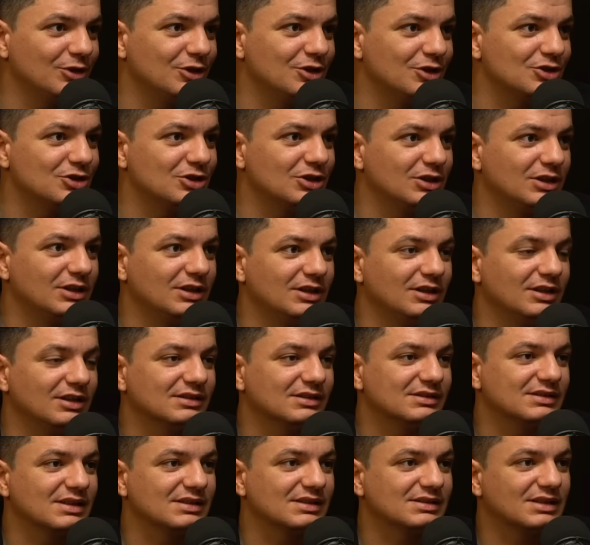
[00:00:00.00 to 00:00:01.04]
нежели
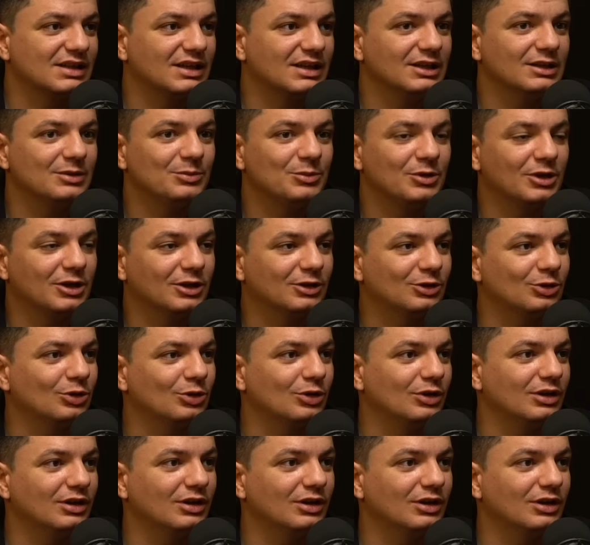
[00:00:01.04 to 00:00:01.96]
со странами, которые